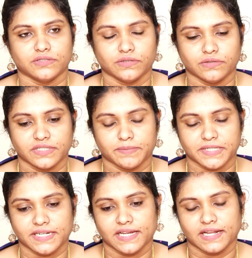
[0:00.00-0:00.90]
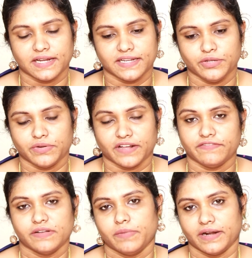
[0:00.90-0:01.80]
ஸோ இதை பற்றினா நான் இனியும்
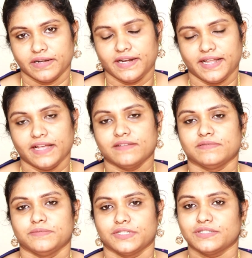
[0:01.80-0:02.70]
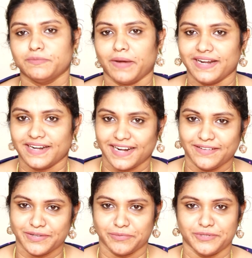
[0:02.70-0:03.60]
ரெஃபர் பண்ணலை பிகாஸ் பண்ணுற
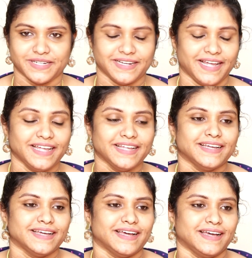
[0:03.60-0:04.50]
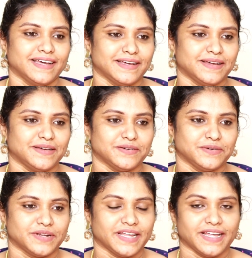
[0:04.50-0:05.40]
அளவுக்கு மூடு இல்லை
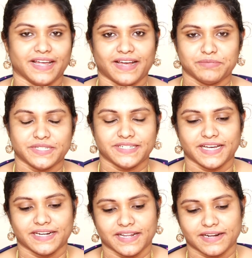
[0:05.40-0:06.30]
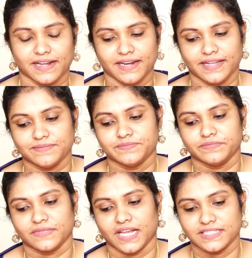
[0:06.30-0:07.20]
ஒரே அப்செட்டாக இருக்கிறதுனால
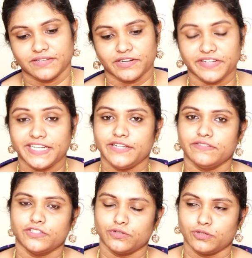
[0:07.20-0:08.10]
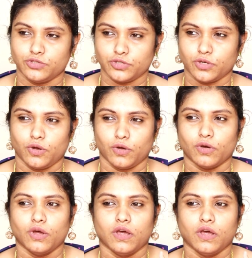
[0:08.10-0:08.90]
அது தவிர வீட்லேயும் வந்து கொஞ்சம்